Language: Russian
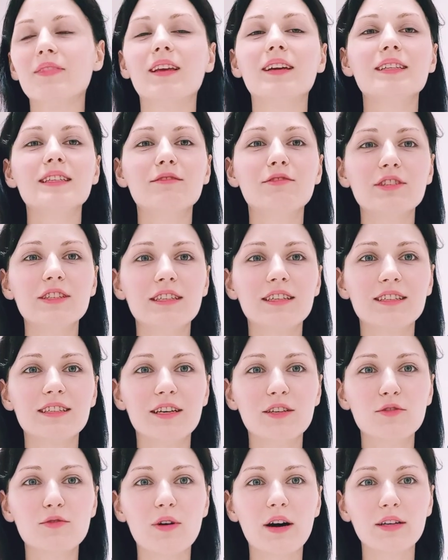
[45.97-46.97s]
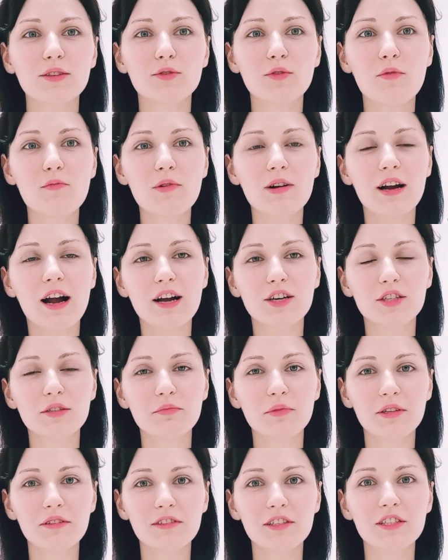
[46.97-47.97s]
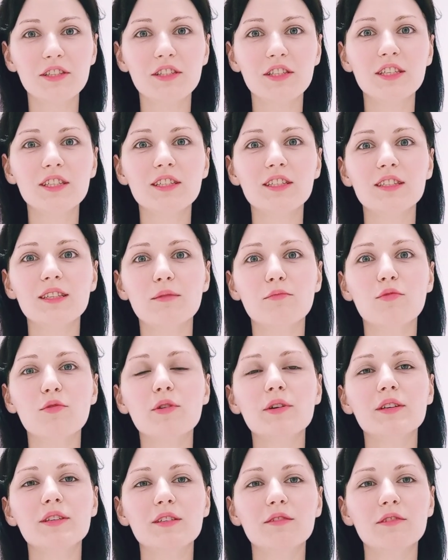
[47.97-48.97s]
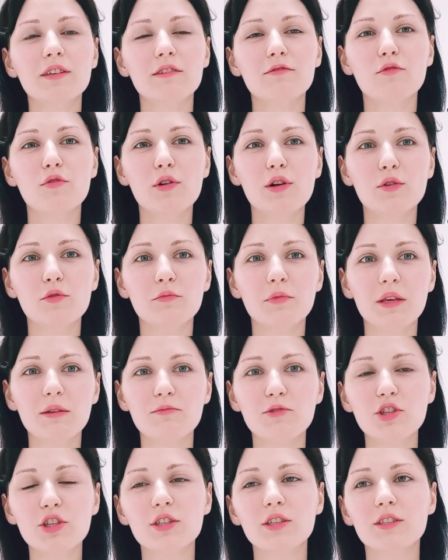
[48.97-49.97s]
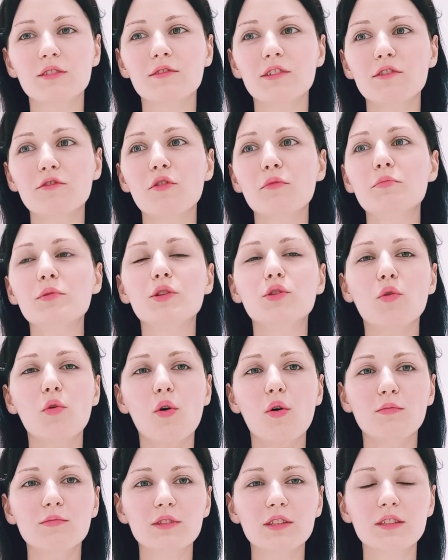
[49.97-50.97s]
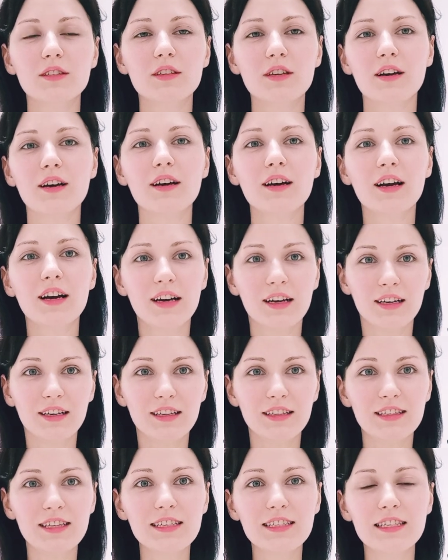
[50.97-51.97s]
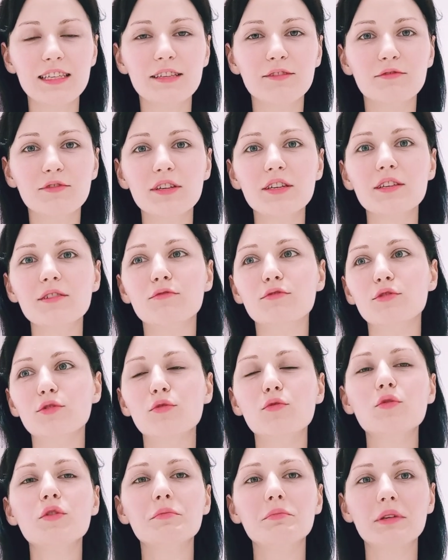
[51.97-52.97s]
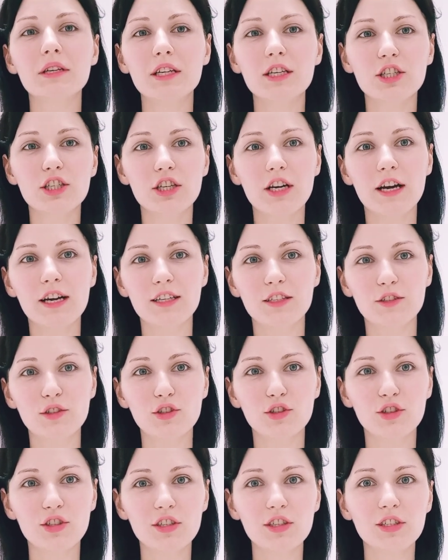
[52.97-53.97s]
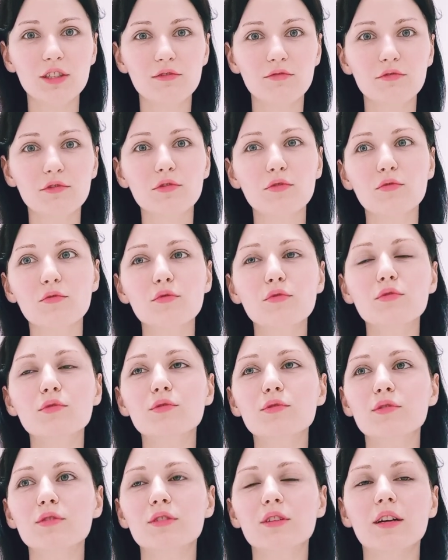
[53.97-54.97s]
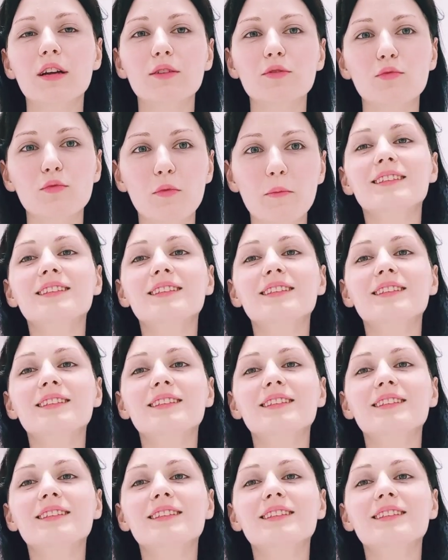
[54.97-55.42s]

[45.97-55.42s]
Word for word: Сегодня расскажу о том, как же перевести с собой своего любимчика, своего питомца – если вы вдруг переезжаете жить в другую страну.